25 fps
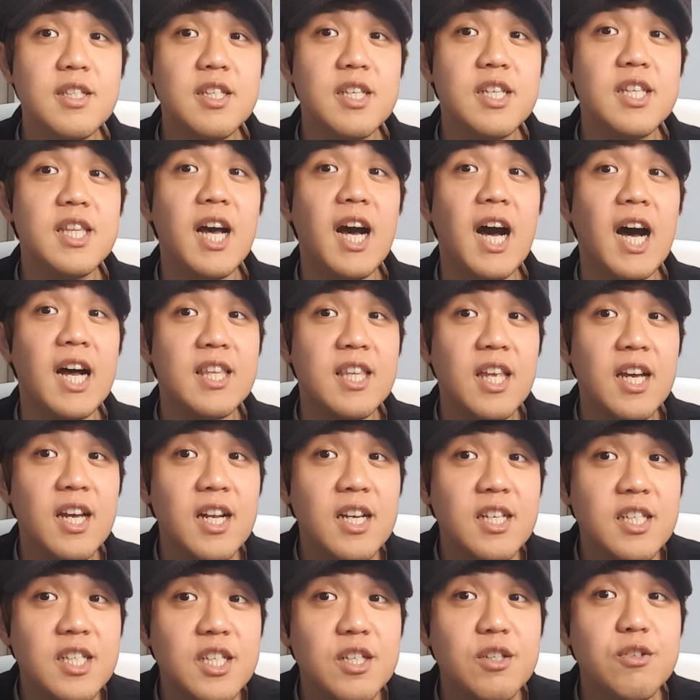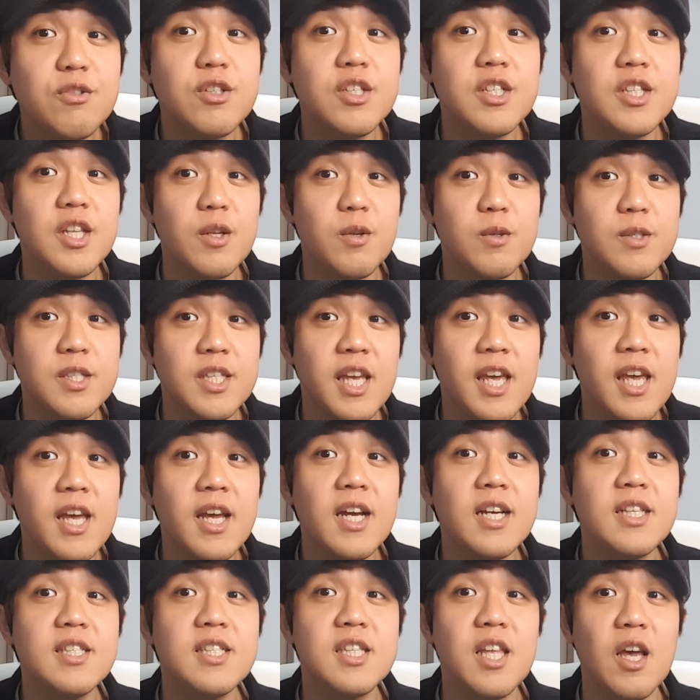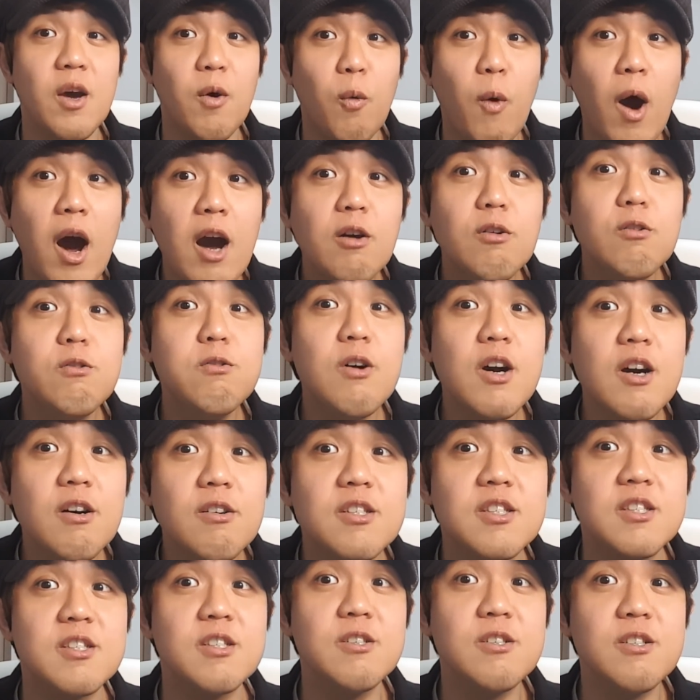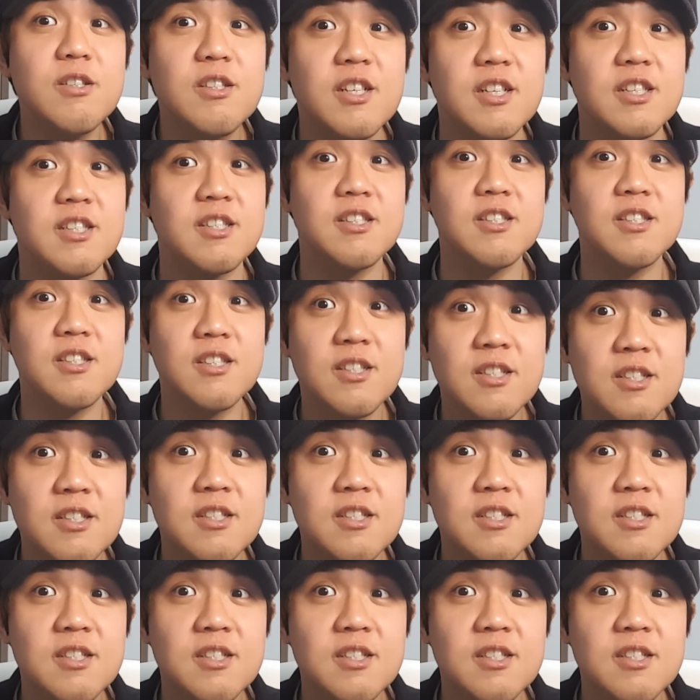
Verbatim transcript: 好きな新しい国での生活でワクワクするんです。